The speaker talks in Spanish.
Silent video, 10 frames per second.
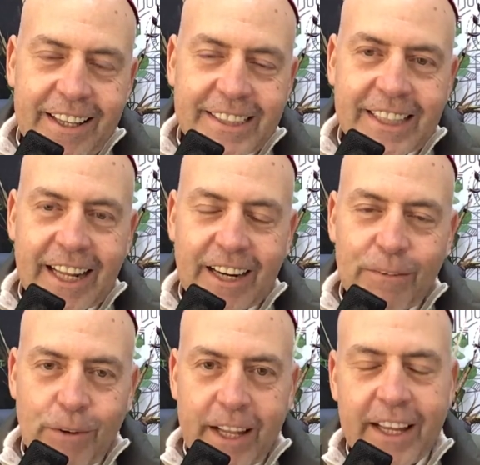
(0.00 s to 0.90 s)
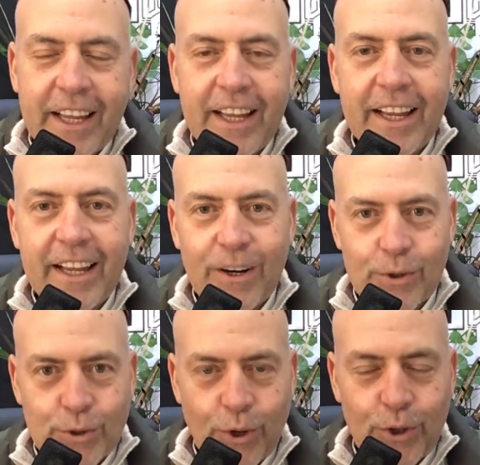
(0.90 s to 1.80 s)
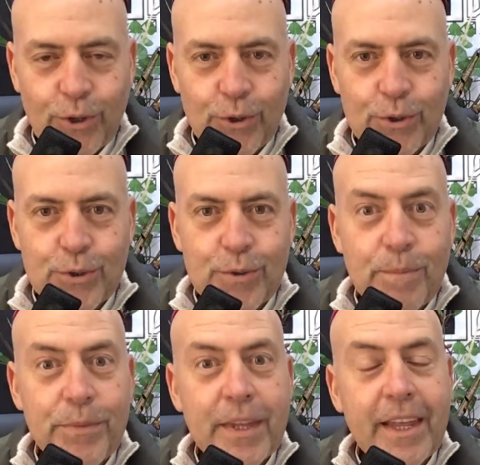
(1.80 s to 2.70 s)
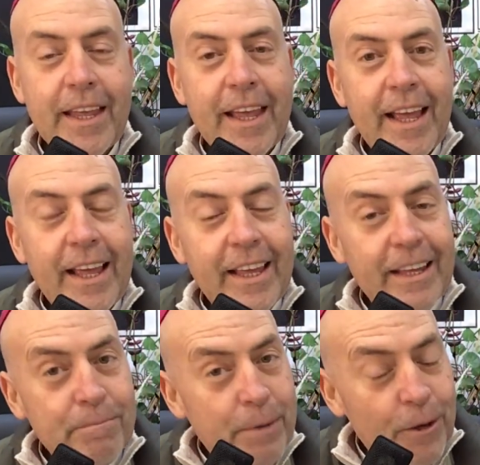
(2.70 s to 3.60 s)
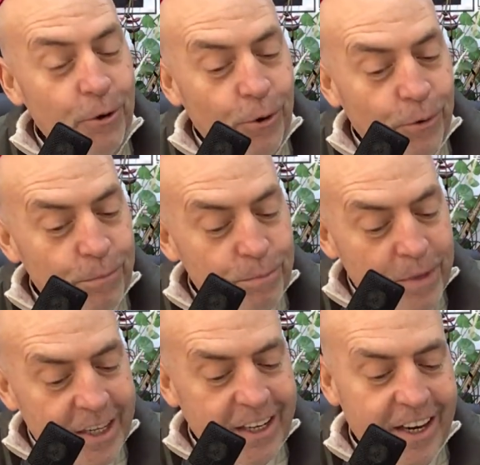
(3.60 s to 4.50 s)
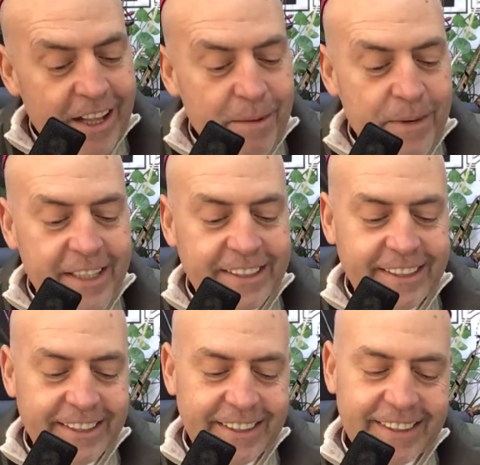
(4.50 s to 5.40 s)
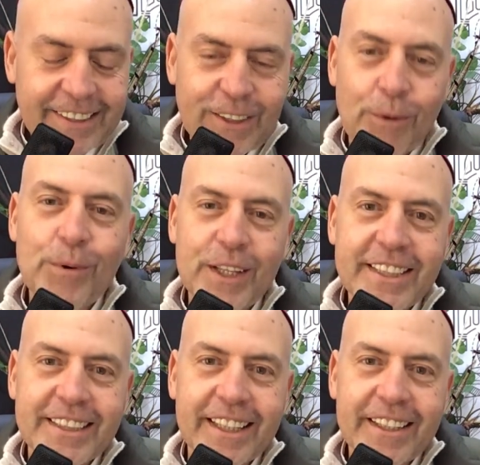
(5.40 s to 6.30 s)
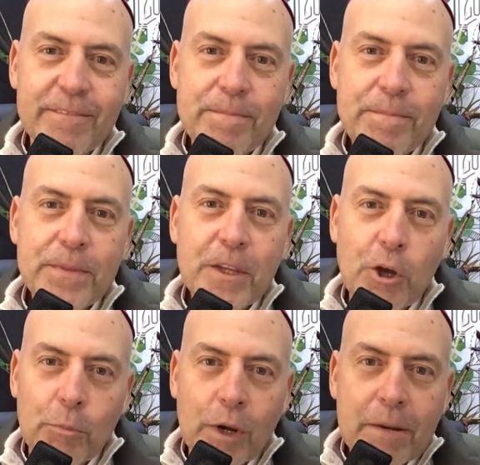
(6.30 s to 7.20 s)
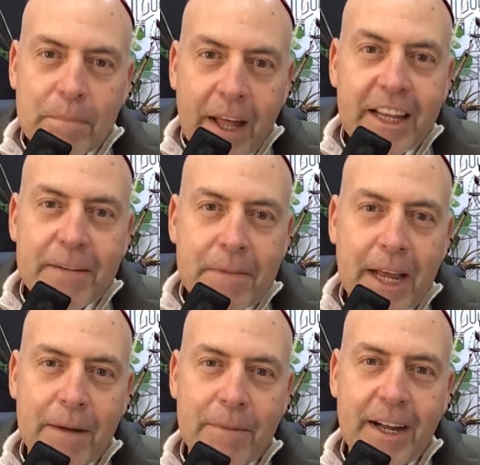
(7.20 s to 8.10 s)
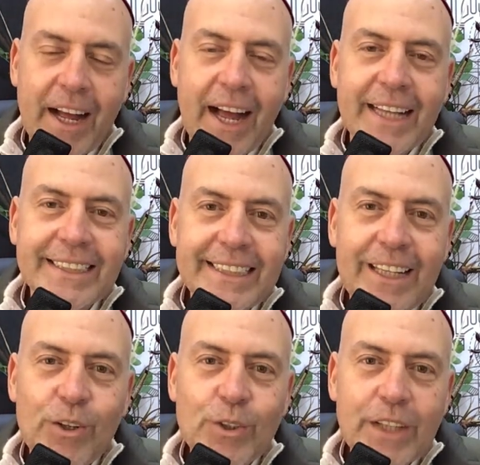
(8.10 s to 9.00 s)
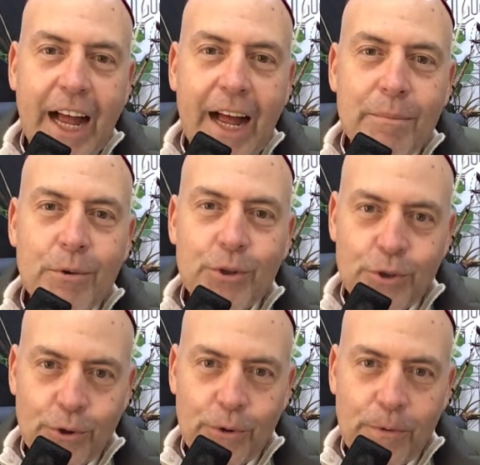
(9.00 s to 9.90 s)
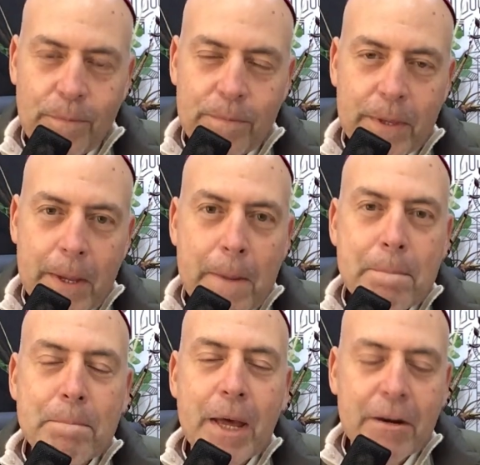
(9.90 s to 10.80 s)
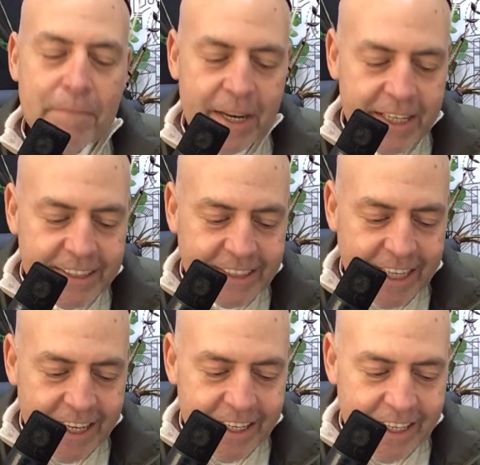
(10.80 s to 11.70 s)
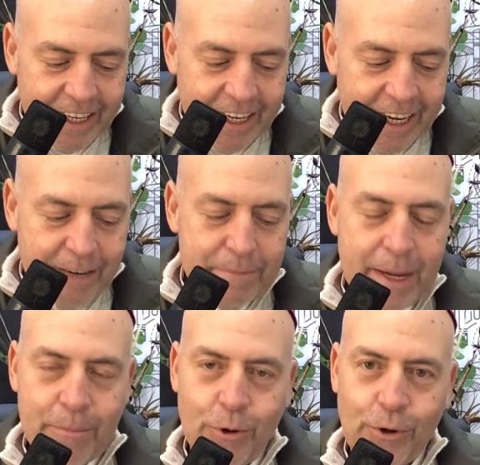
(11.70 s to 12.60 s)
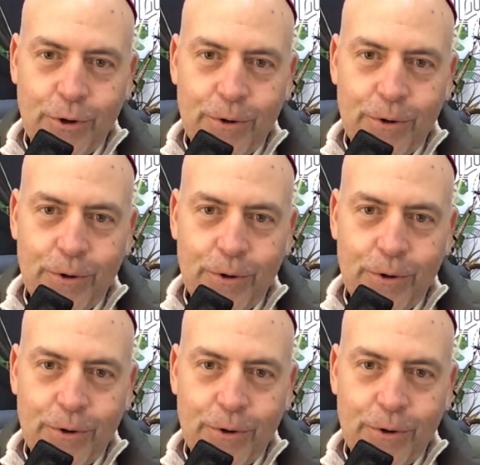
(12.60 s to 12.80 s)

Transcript: se refleje en nosotros. Pero miren nada más, como dice, como el Padre me ama, así los amo yo. Permanezcan en mi amor.